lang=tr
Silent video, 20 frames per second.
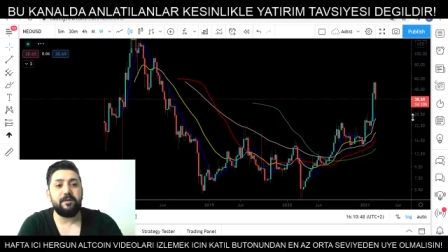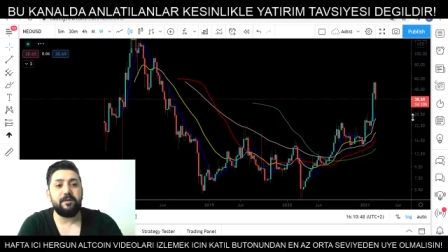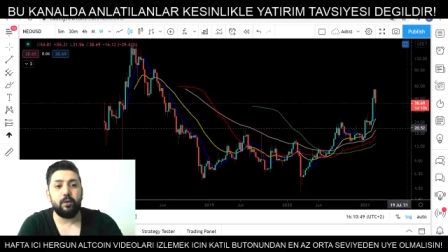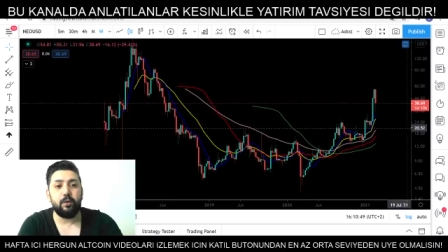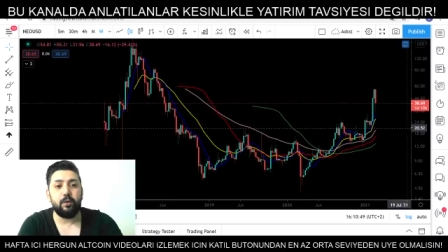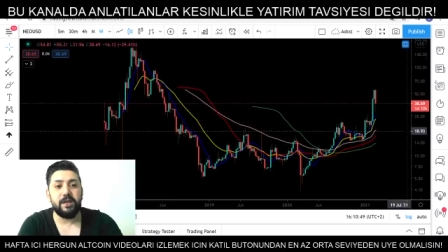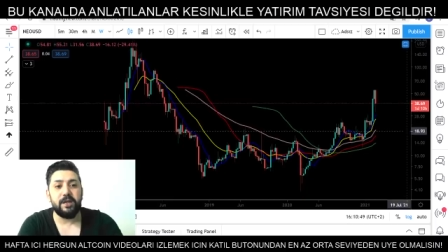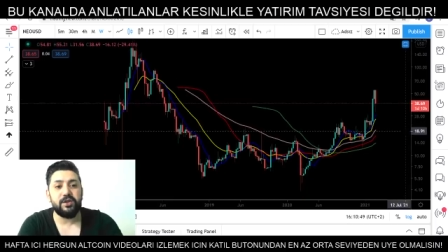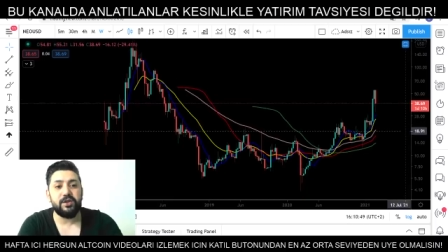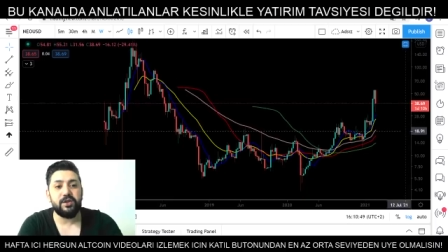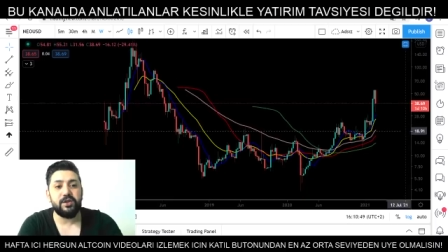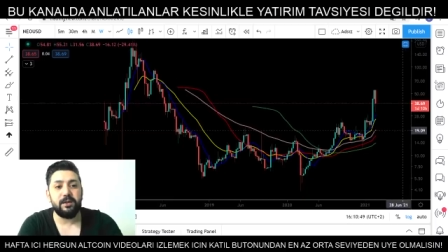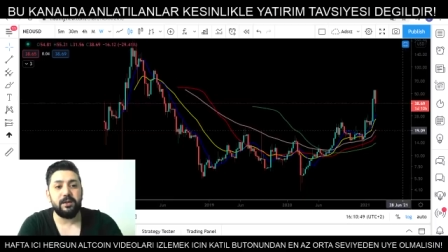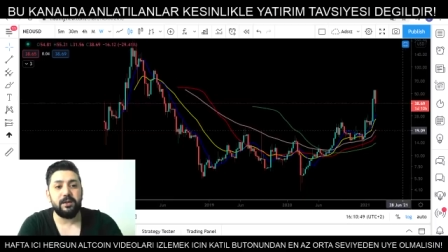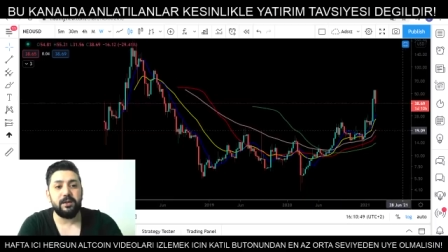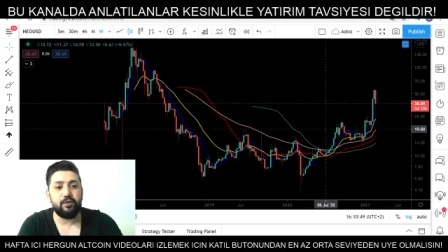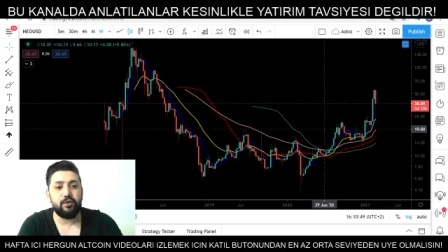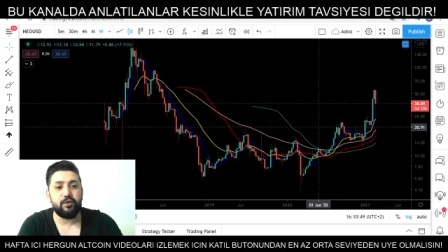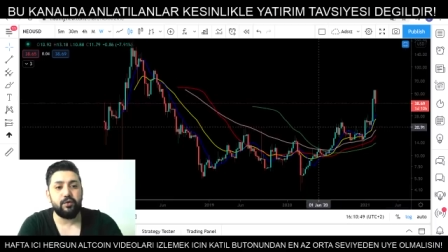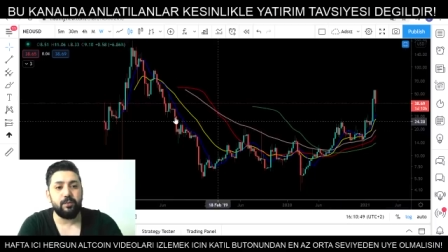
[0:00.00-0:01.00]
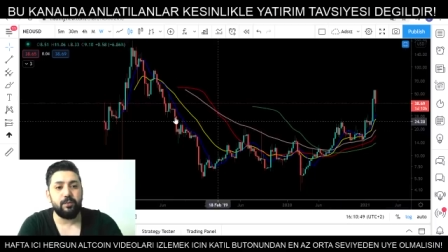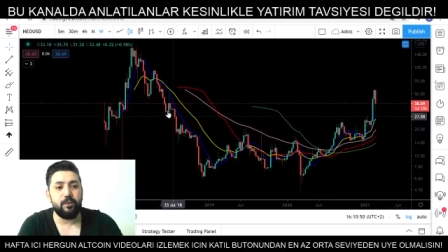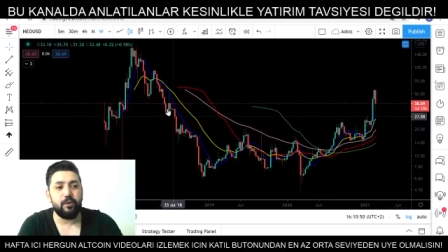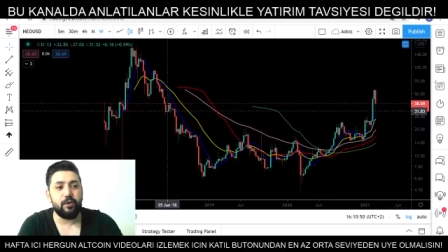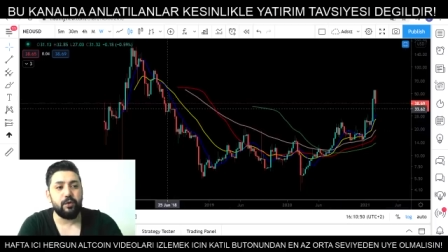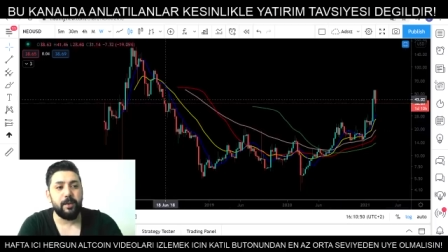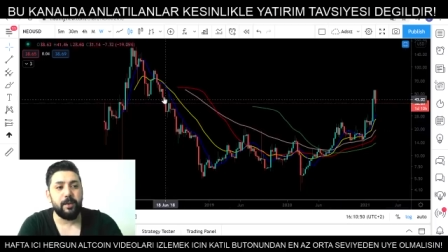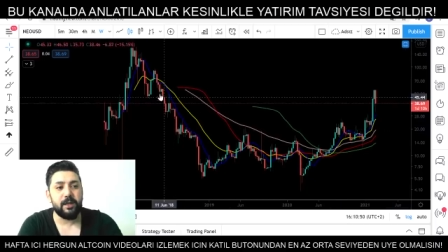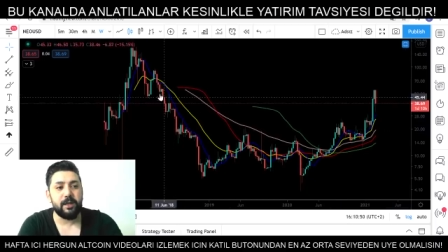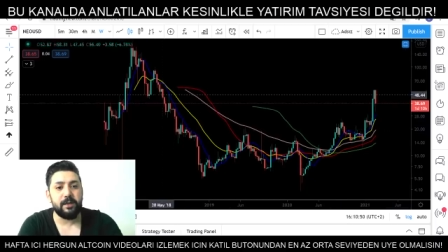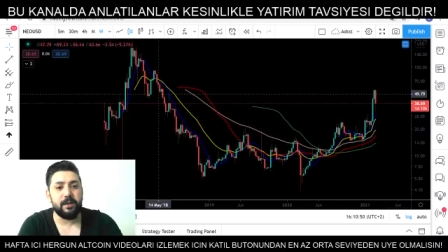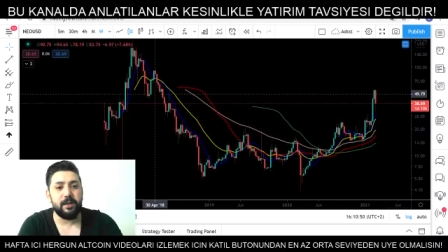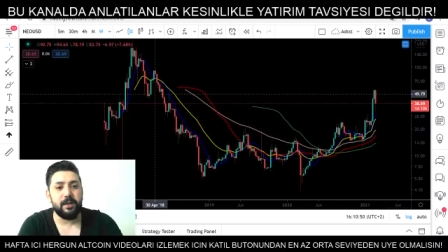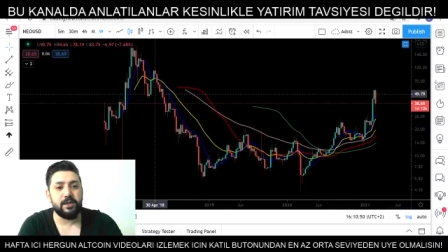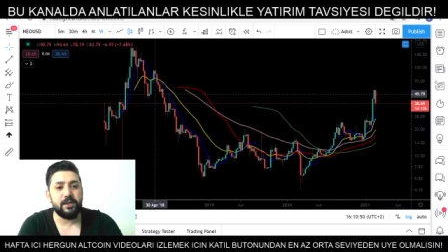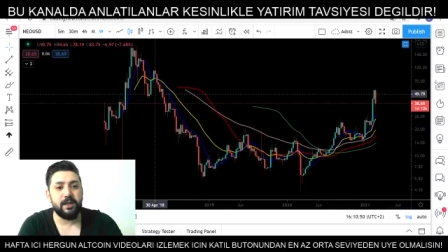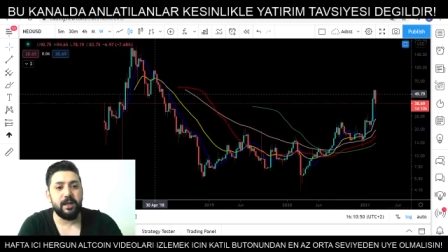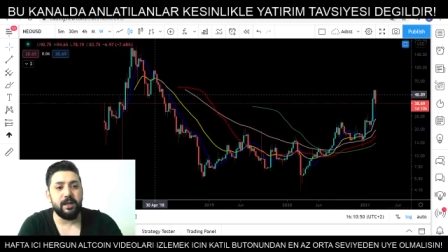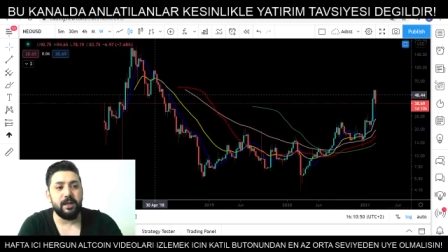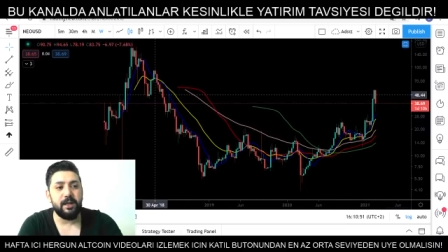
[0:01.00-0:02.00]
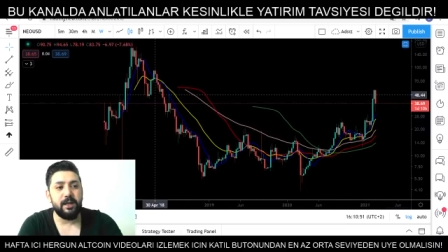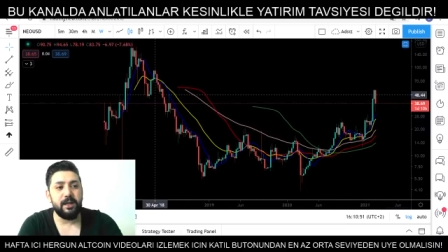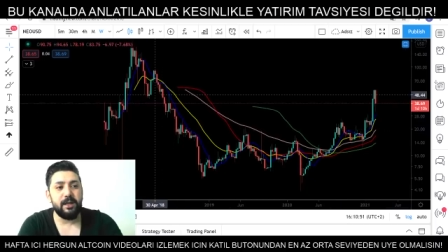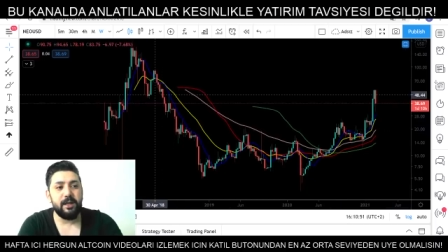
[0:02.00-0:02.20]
ulaştığını düşünmüyorum arkadaşlar.